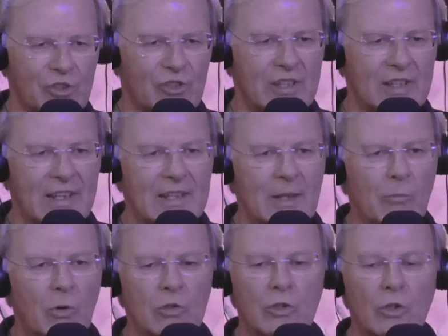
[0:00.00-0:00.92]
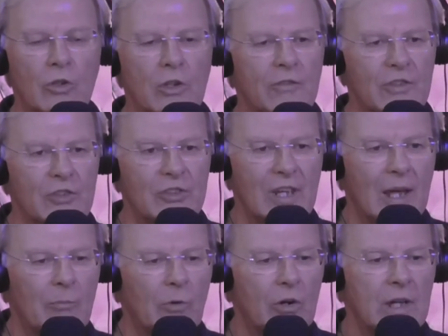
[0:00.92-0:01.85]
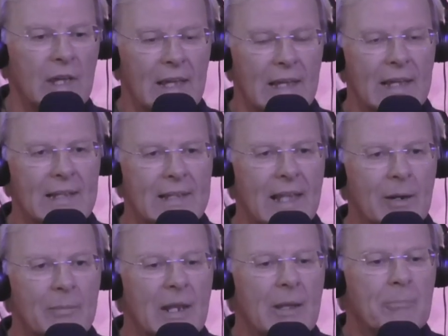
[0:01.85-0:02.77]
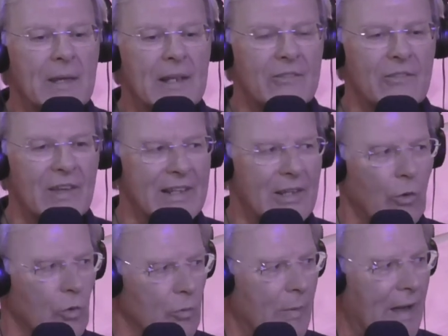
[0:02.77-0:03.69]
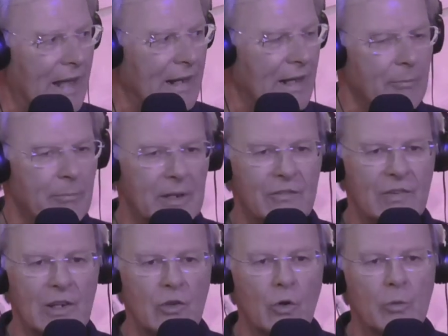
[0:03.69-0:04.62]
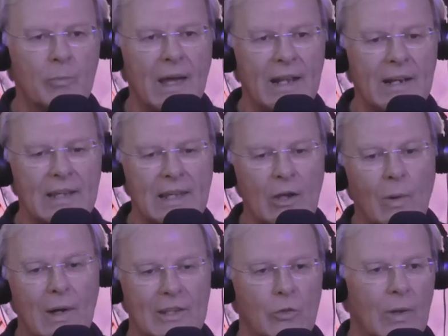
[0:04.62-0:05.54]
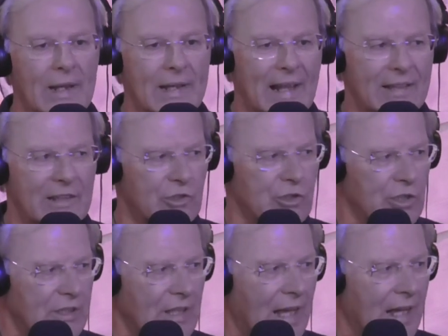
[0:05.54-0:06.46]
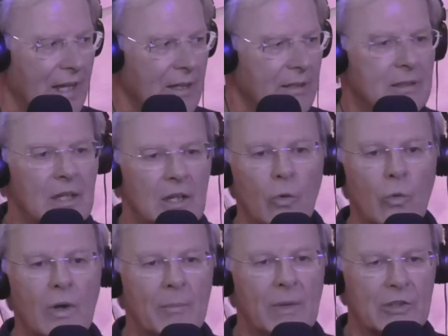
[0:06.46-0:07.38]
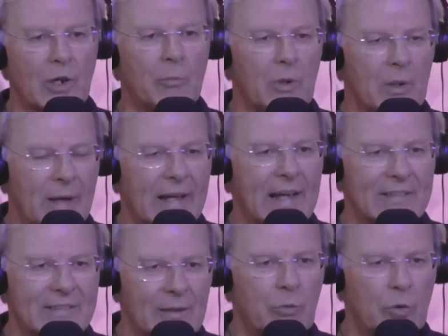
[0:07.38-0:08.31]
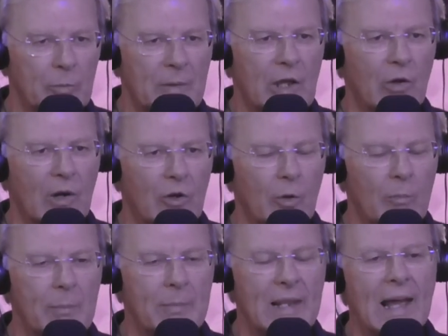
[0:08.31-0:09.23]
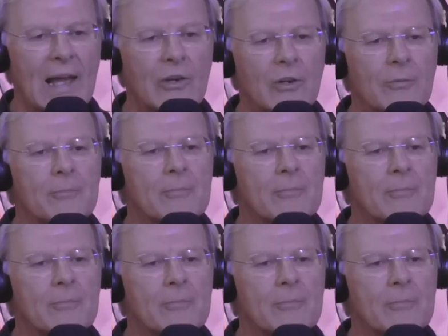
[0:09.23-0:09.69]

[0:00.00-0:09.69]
si intende molto, noi fissiamo il termine periferia urbana, periferia urbana che è quella di una grande città, una metropoli magari seppur piccola come Milano,